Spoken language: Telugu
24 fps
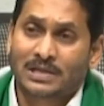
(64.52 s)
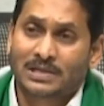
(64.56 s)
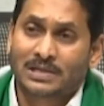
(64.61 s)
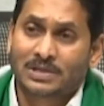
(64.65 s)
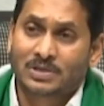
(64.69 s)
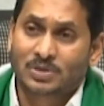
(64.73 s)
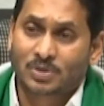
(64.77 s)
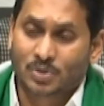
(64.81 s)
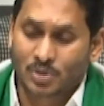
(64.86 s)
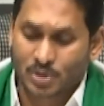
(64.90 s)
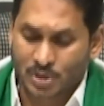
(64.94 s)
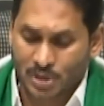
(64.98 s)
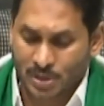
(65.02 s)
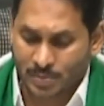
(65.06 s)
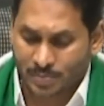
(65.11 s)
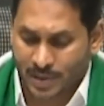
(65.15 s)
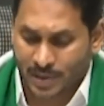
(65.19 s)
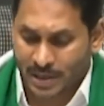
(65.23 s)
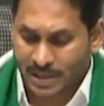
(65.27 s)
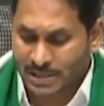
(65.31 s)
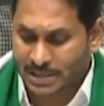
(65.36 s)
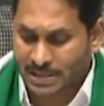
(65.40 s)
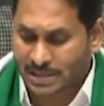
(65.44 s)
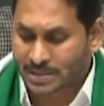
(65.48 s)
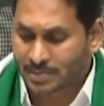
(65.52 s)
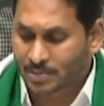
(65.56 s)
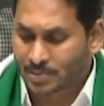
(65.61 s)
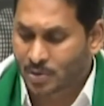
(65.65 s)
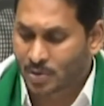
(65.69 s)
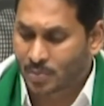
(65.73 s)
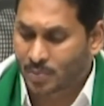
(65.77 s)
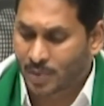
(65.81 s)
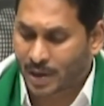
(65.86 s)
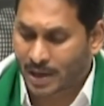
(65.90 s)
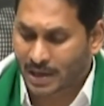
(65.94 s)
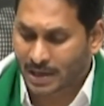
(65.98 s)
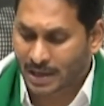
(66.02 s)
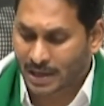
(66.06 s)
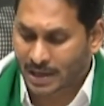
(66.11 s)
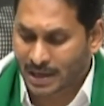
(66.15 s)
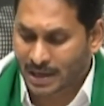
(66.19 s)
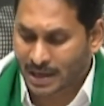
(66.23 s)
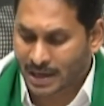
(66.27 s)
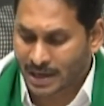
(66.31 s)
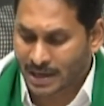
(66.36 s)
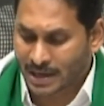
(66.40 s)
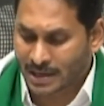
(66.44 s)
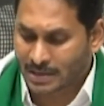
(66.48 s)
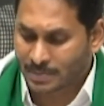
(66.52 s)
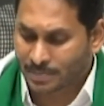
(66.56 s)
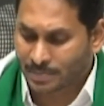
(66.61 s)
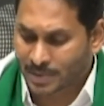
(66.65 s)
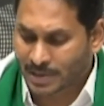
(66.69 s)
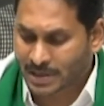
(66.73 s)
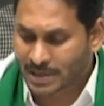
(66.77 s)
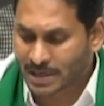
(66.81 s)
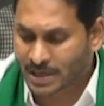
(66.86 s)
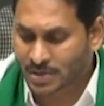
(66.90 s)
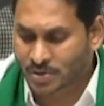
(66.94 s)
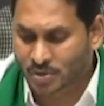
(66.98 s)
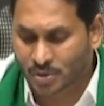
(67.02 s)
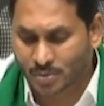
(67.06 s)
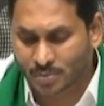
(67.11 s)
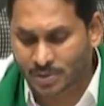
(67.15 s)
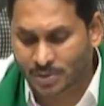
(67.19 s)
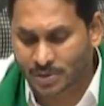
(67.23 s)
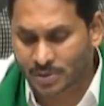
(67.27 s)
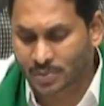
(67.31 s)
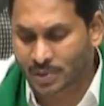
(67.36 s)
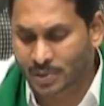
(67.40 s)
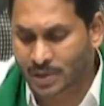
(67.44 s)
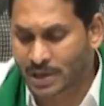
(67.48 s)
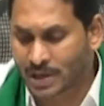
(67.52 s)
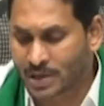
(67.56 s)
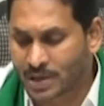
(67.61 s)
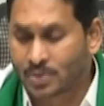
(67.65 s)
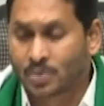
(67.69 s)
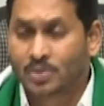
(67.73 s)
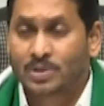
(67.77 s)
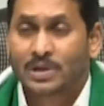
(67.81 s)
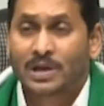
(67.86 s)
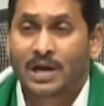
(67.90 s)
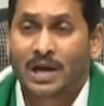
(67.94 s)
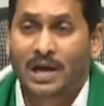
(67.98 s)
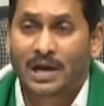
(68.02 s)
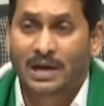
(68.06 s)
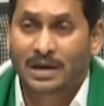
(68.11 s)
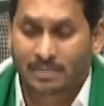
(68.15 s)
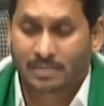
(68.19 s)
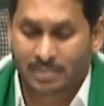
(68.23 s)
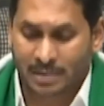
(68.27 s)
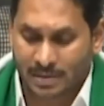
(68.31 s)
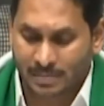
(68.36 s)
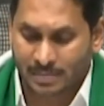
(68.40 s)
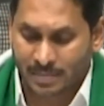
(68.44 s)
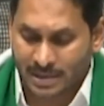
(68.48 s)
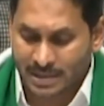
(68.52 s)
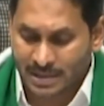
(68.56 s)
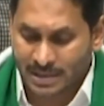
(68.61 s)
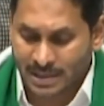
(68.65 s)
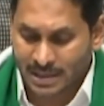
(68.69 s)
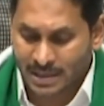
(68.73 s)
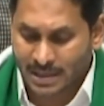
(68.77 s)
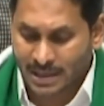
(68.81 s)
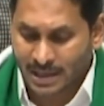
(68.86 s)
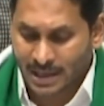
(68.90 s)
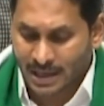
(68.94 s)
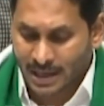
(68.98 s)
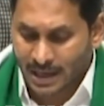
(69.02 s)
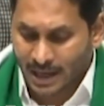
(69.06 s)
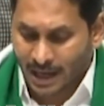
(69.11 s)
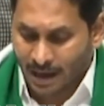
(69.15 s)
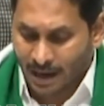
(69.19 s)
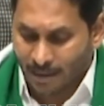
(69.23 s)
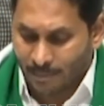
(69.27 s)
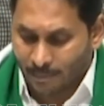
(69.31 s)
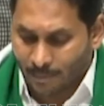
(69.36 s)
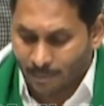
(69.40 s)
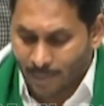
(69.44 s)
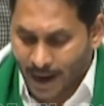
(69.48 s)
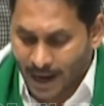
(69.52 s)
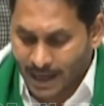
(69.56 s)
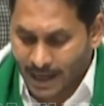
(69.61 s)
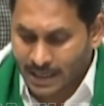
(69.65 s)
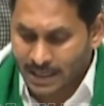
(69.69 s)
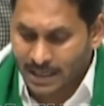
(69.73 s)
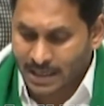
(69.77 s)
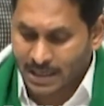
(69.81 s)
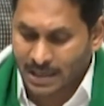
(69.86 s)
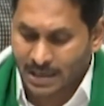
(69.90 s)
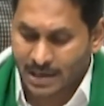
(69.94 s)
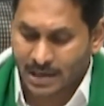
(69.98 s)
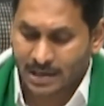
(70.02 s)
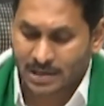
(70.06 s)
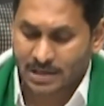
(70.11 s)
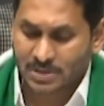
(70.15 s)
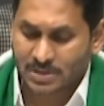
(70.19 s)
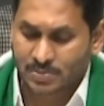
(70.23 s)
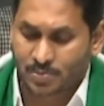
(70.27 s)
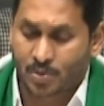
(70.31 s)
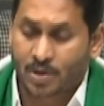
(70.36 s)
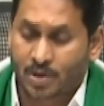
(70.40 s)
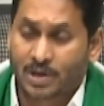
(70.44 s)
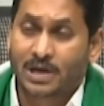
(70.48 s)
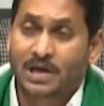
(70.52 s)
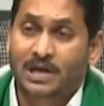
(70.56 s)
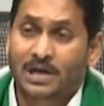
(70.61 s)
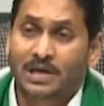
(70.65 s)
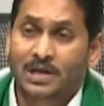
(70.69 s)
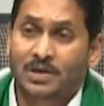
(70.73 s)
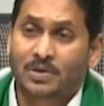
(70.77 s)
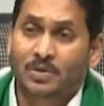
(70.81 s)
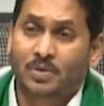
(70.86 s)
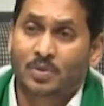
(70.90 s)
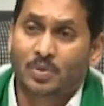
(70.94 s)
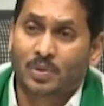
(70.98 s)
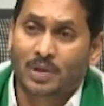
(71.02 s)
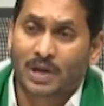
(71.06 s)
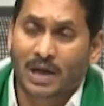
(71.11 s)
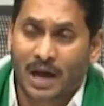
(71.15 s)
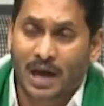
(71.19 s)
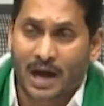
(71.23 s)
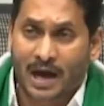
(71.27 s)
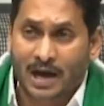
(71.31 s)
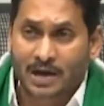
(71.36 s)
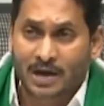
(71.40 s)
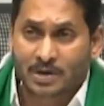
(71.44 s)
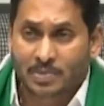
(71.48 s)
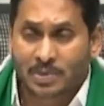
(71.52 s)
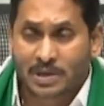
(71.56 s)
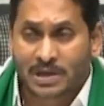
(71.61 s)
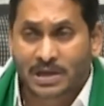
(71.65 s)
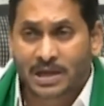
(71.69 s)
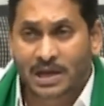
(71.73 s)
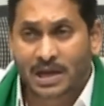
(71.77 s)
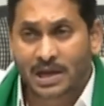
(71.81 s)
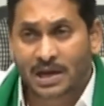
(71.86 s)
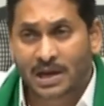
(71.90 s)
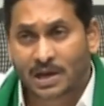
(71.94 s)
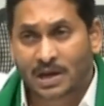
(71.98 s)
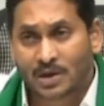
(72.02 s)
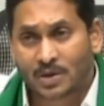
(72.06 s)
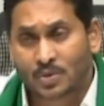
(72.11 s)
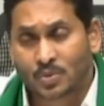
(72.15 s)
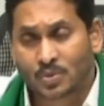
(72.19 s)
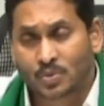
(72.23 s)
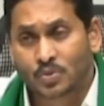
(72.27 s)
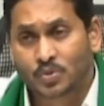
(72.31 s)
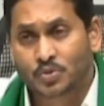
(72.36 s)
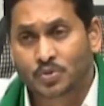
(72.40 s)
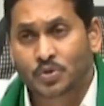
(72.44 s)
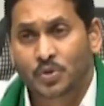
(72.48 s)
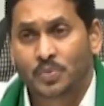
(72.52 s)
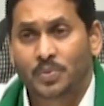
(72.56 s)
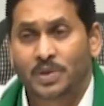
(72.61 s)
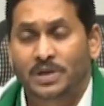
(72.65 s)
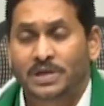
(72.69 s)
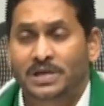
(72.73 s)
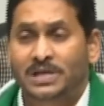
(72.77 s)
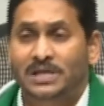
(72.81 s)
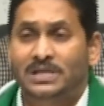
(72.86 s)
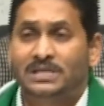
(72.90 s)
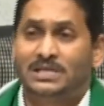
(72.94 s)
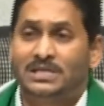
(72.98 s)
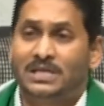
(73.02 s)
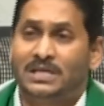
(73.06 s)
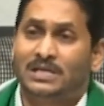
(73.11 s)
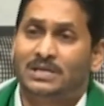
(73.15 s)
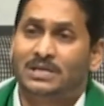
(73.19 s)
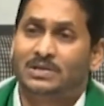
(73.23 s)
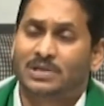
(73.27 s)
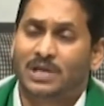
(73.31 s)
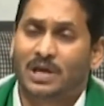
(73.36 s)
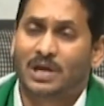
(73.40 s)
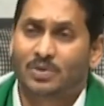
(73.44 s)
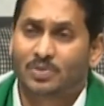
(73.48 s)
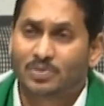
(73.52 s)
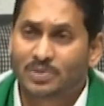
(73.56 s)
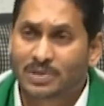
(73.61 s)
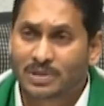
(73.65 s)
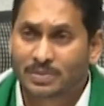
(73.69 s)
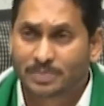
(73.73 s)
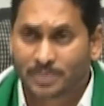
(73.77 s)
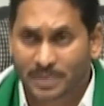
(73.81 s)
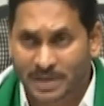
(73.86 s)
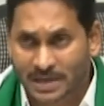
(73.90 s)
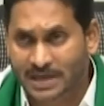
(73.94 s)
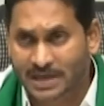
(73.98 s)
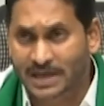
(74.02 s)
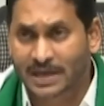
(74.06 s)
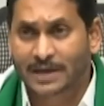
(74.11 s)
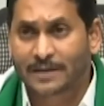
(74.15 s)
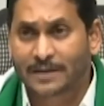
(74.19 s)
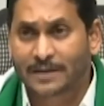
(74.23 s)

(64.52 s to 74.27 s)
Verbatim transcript: తీసుకొచ్చే ప్రయత్నంలో భాగంగా ఇప్పటికే తొమ్మిది వేల నూట అరవై మంది బ్యాంకింగ్ కరెస్పాండెంట్లను కూడా ఆర్బీకేలలో కూర్చోబెట్టడం జరుగుతూ ఉంది ఇప్పటికే